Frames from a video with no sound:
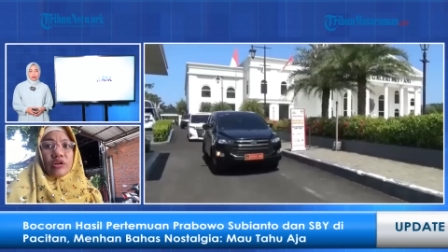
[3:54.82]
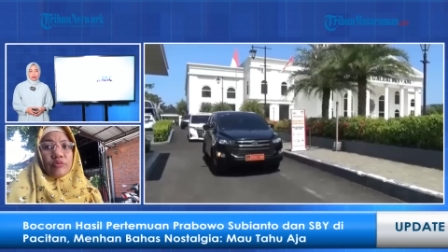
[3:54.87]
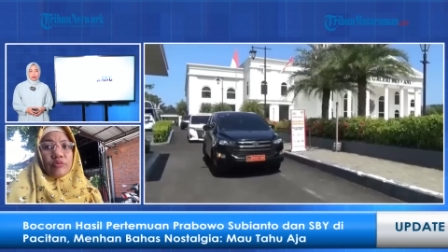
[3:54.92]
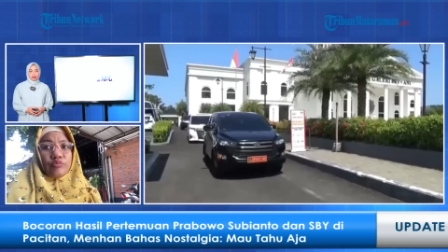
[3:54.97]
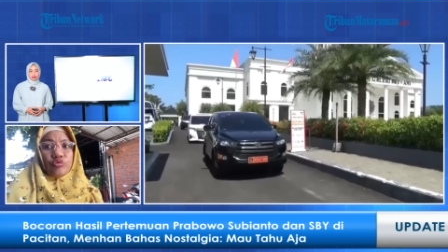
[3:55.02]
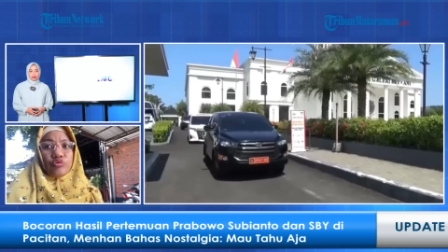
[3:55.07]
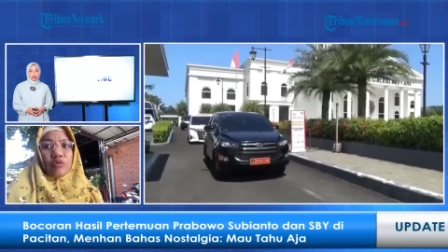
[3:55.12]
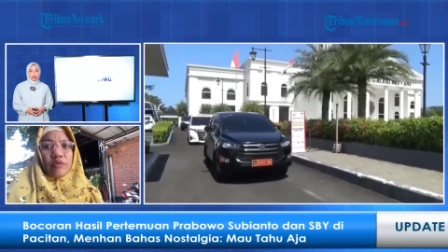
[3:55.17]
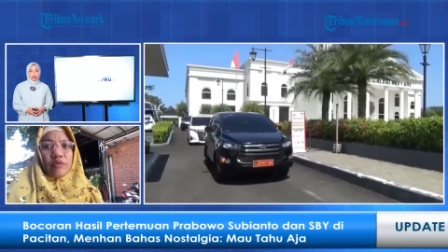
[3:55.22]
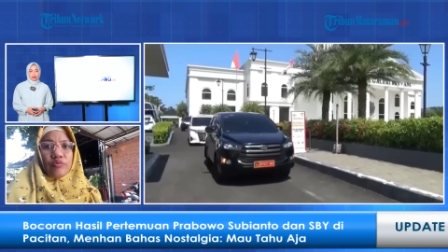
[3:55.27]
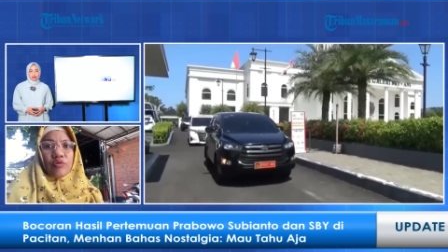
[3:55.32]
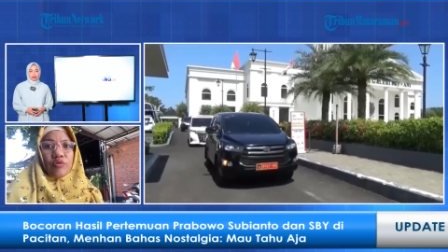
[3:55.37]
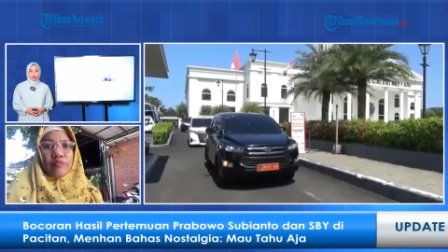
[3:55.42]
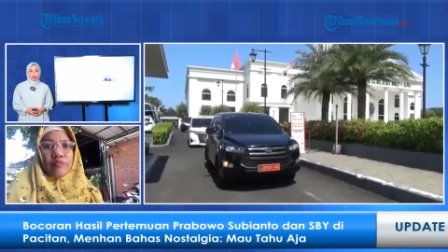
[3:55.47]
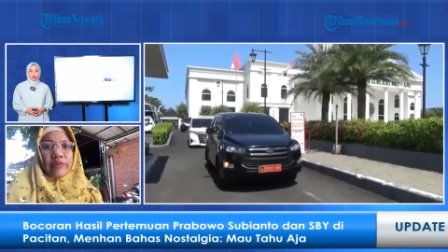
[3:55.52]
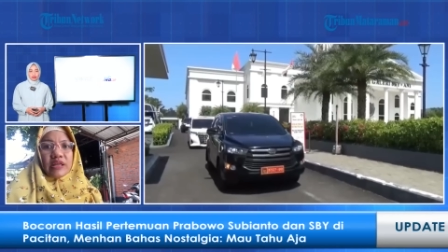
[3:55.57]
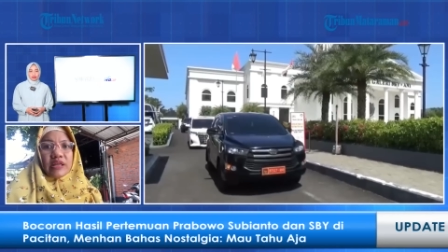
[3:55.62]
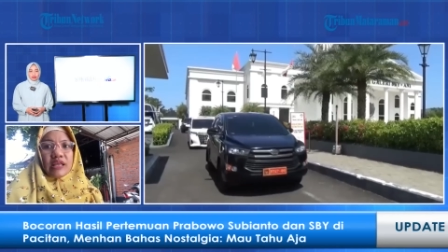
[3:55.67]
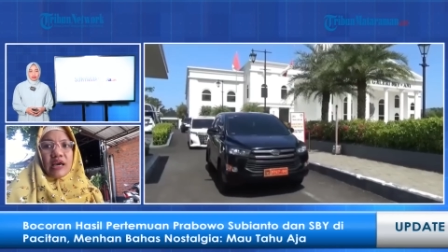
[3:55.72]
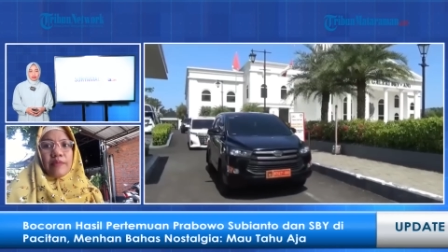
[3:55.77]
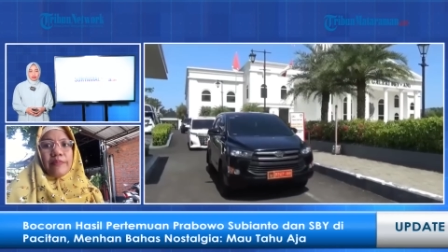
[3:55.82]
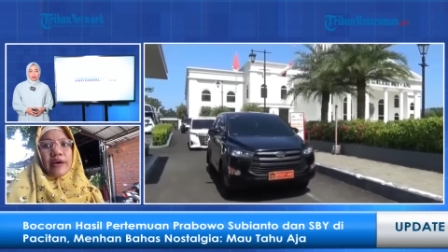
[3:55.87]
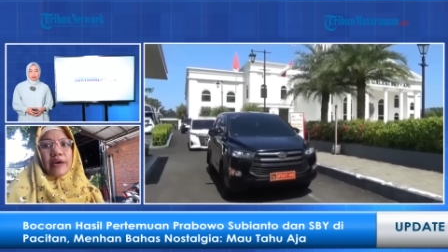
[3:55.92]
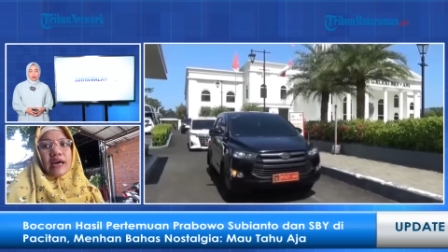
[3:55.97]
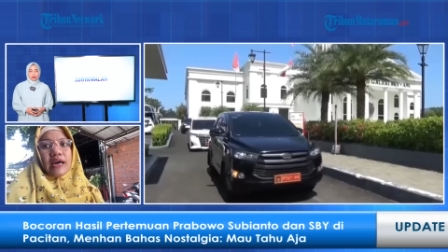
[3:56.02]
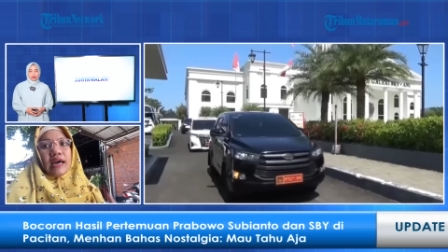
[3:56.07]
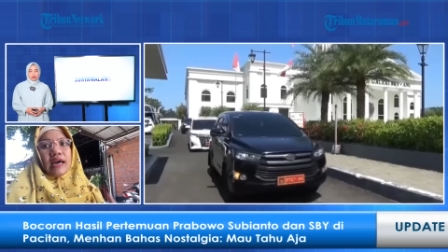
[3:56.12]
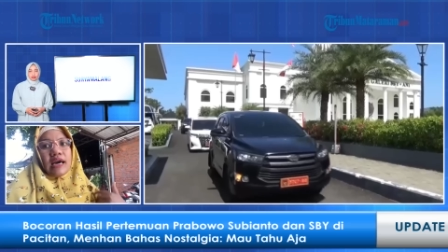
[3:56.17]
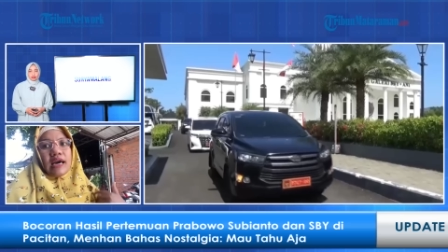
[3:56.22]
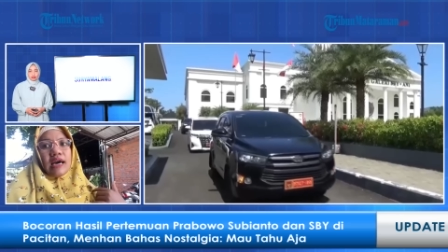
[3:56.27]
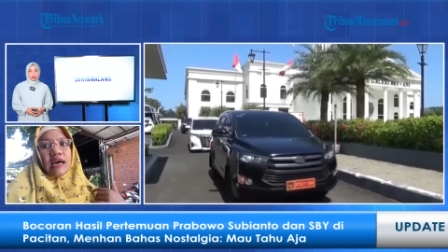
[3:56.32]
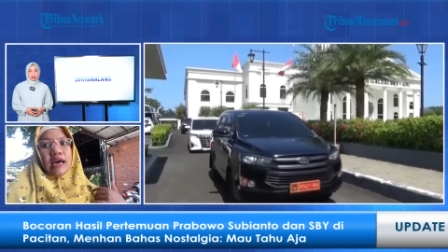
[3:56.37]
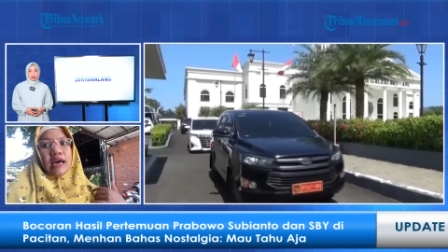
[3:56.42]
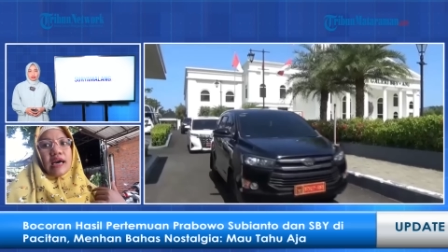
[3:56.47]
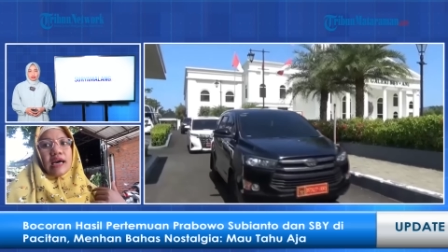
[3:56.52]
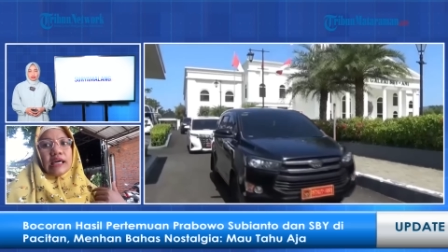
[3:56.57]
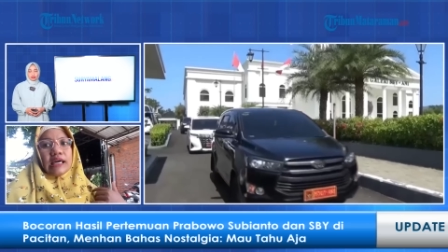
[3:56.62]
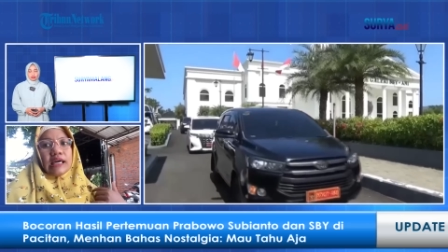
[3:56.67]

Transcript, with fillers: 2024 apakah